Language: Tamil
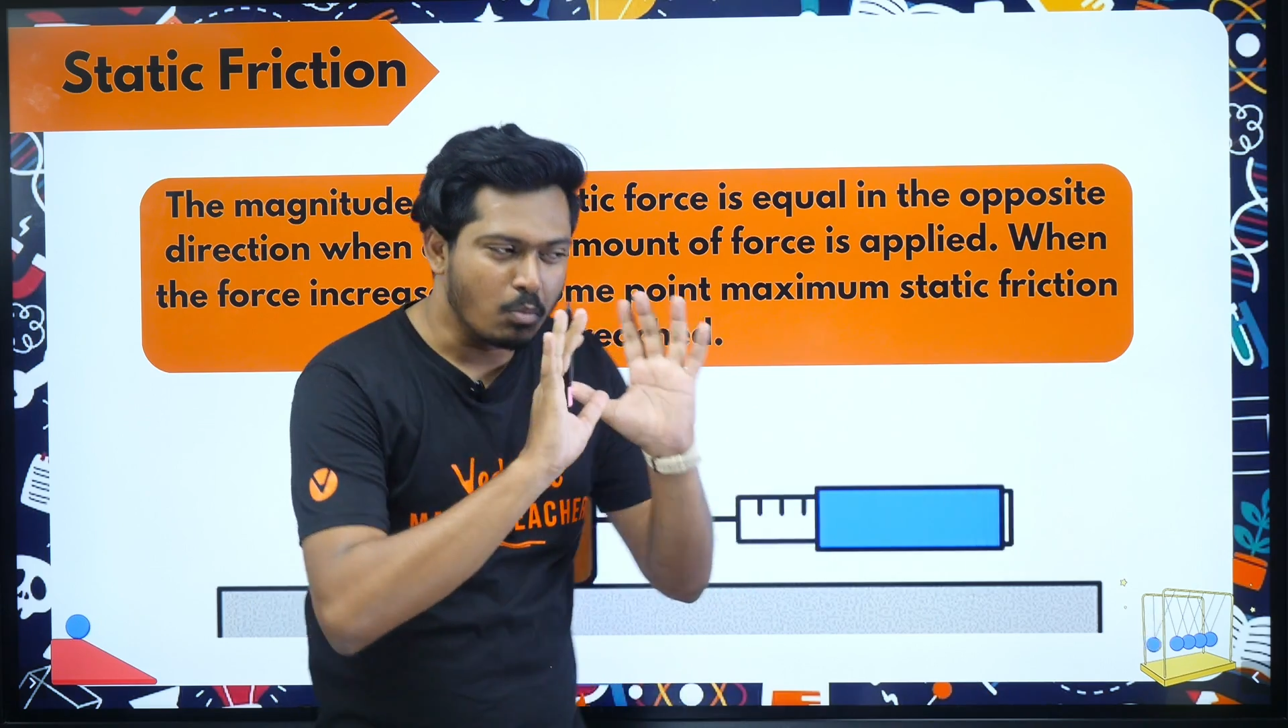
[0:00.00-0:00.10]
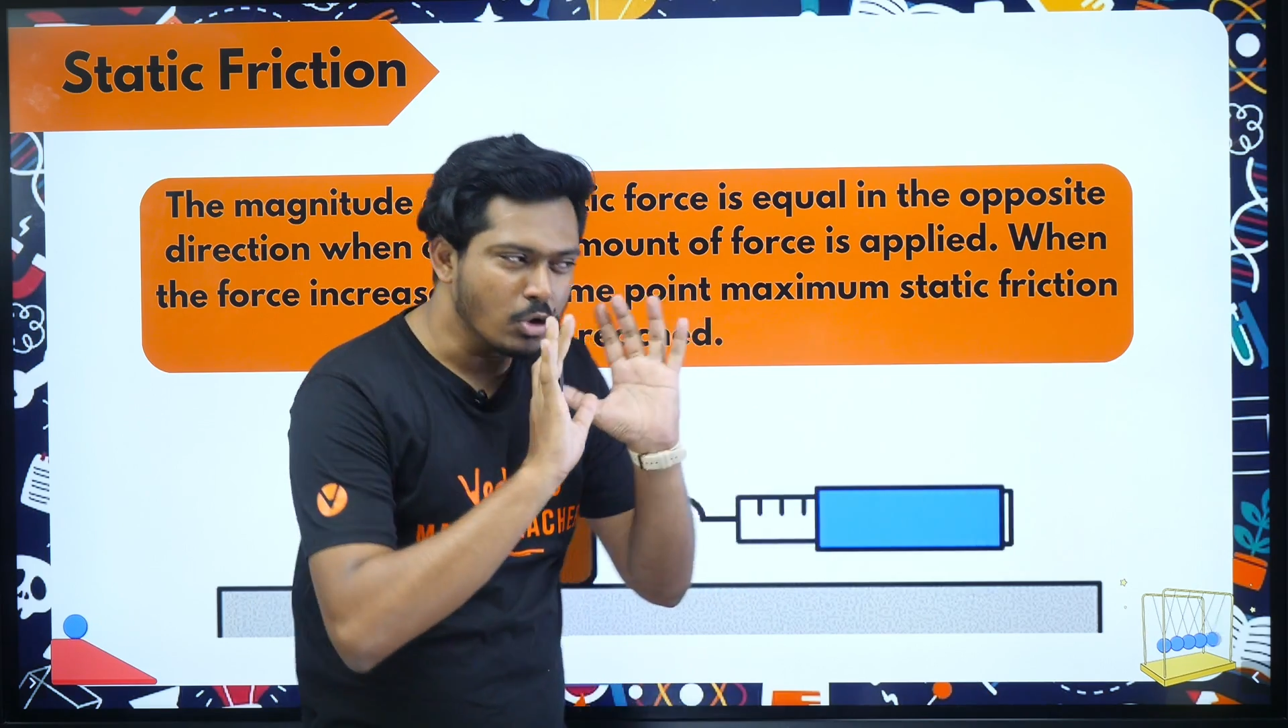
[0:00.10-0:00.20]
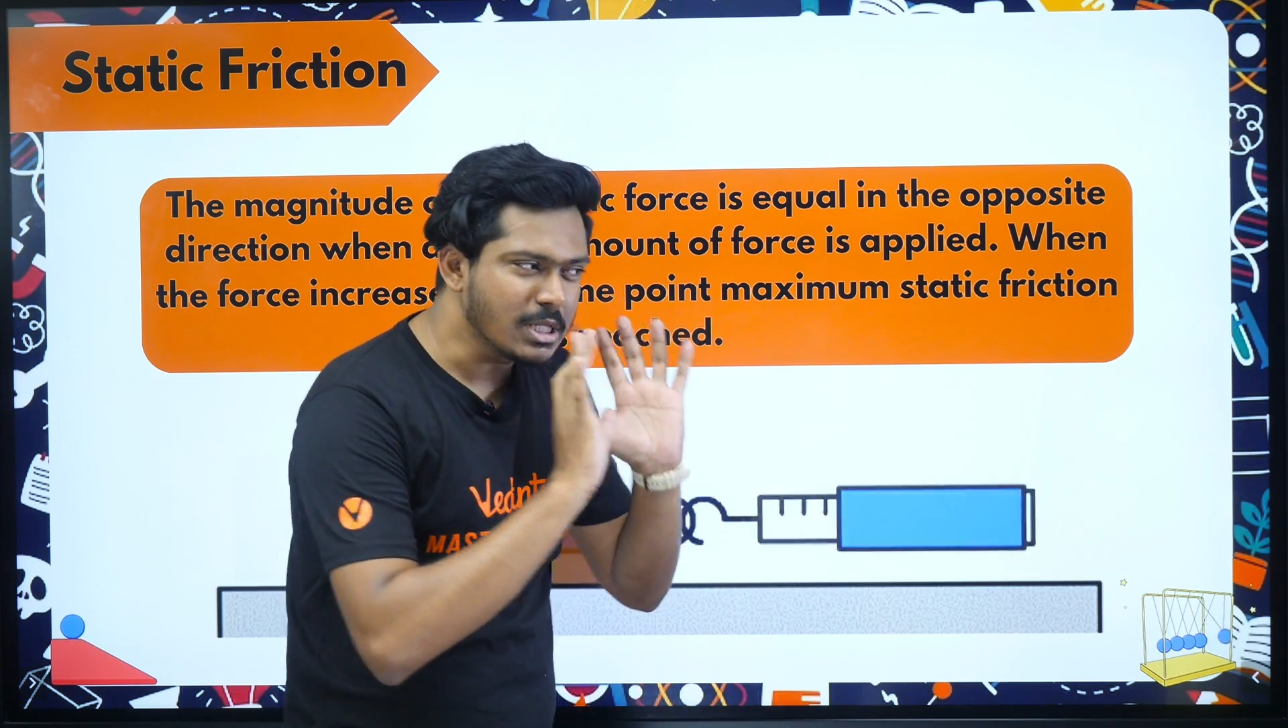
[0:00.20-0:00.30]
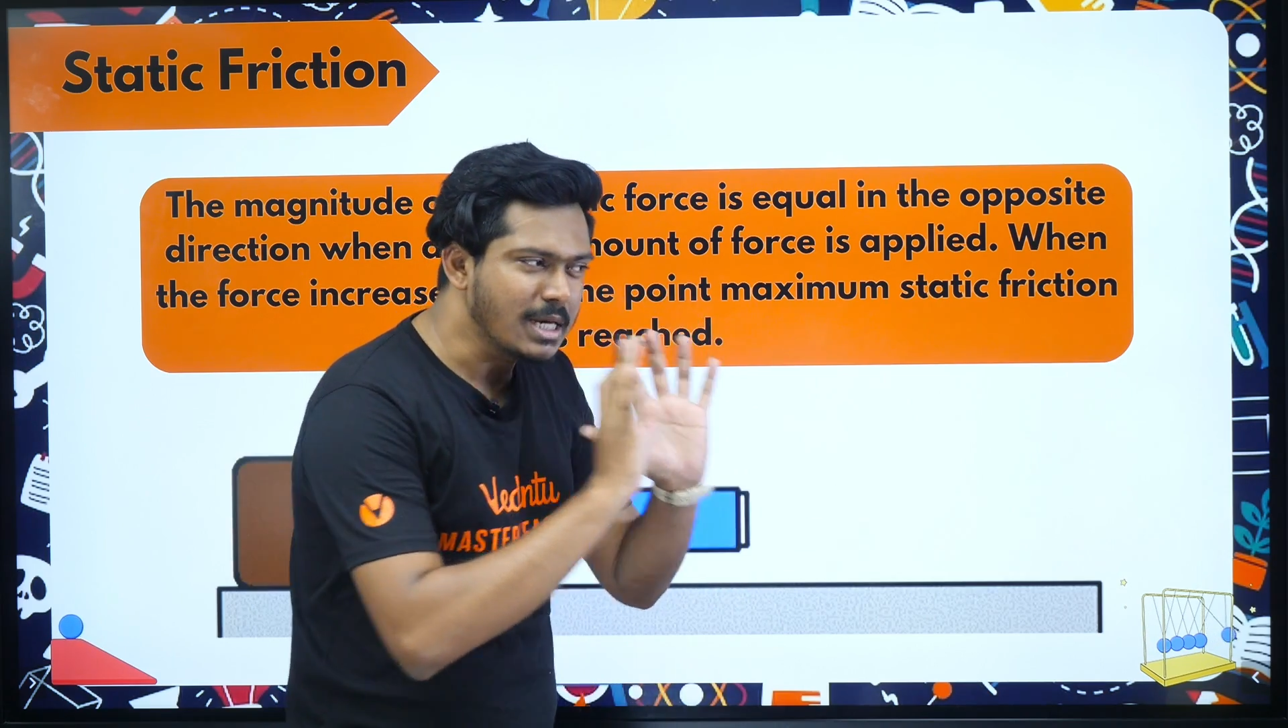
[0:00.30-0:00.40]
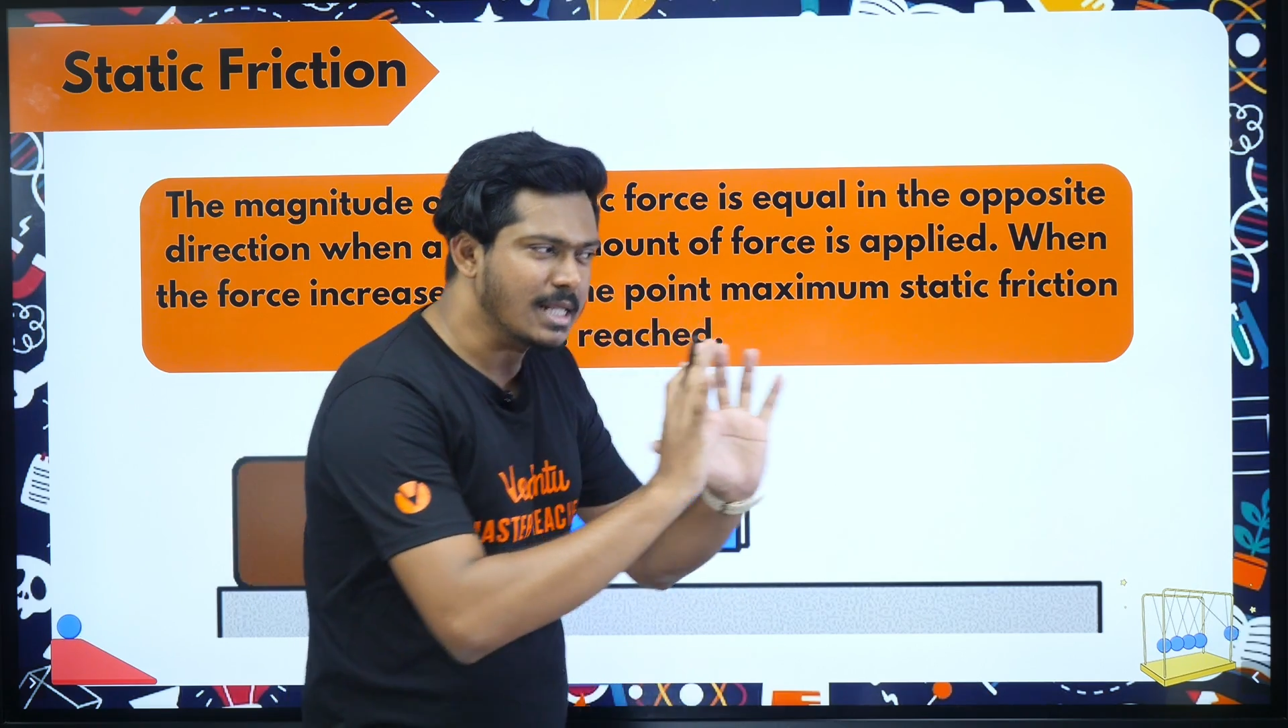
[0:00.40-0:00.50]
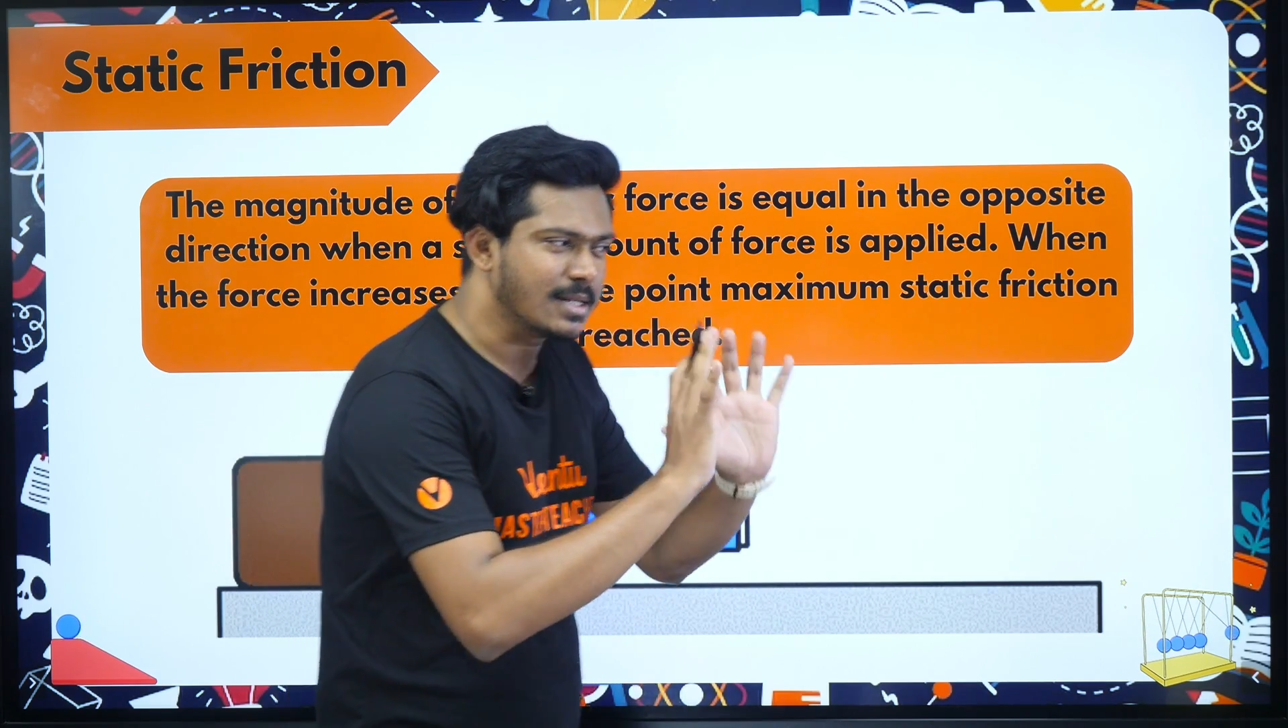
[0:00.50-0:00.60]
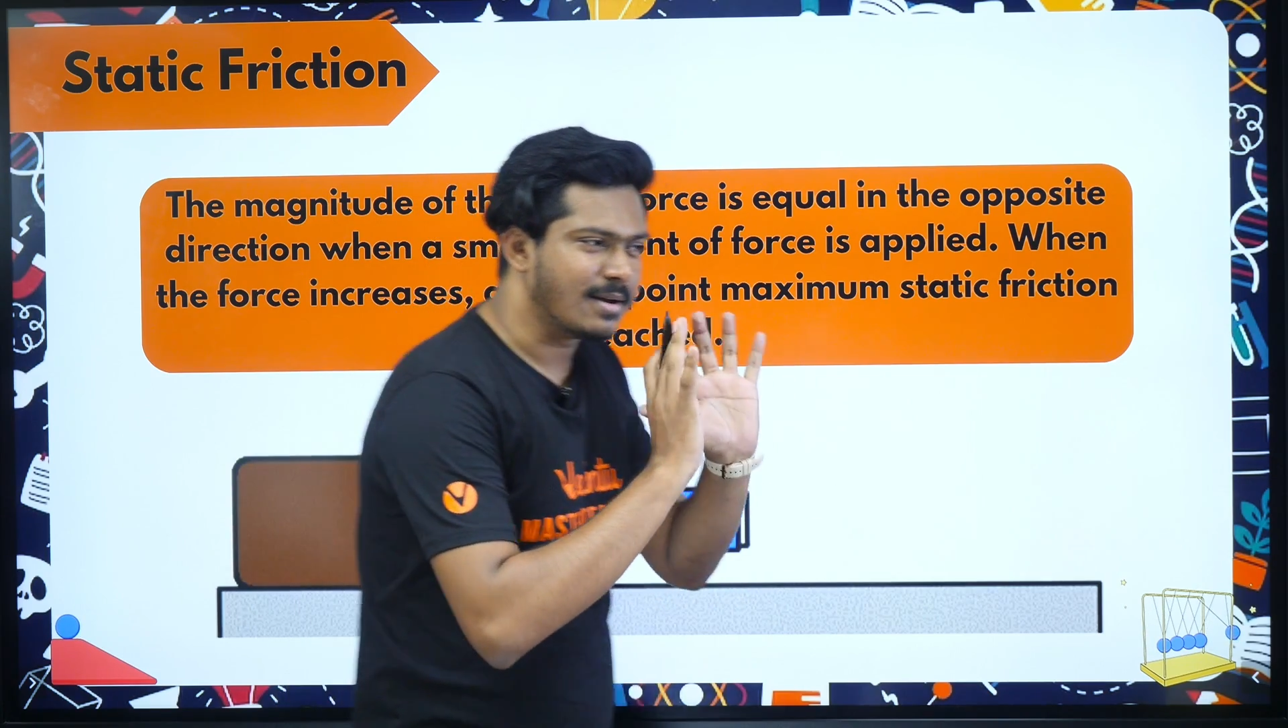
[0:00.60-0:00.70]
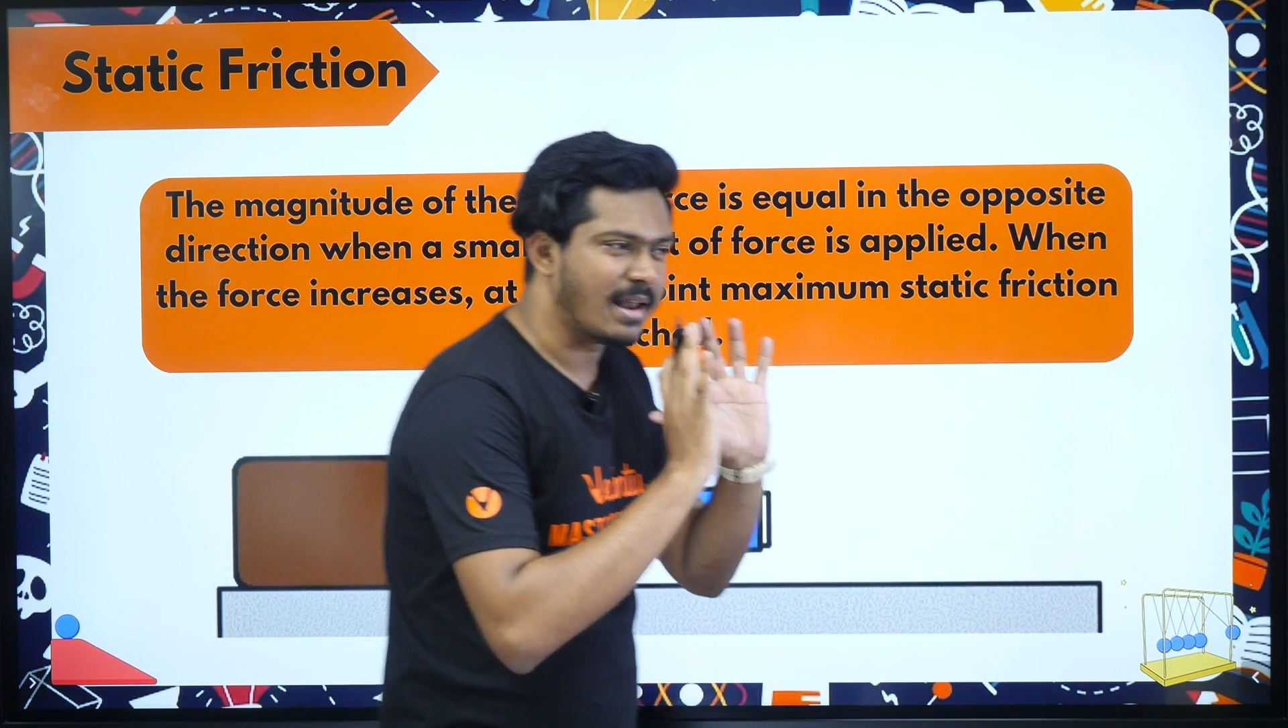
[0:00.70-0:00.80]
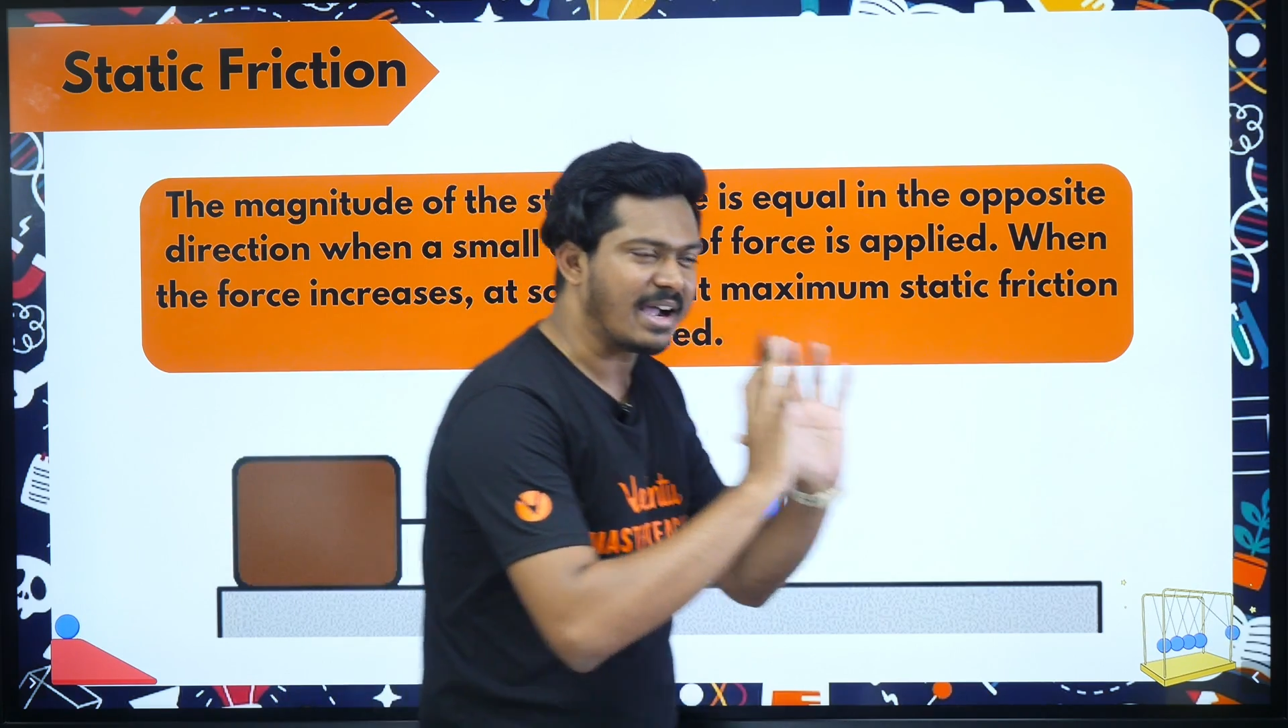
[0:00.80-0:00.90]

முதல்ல அதை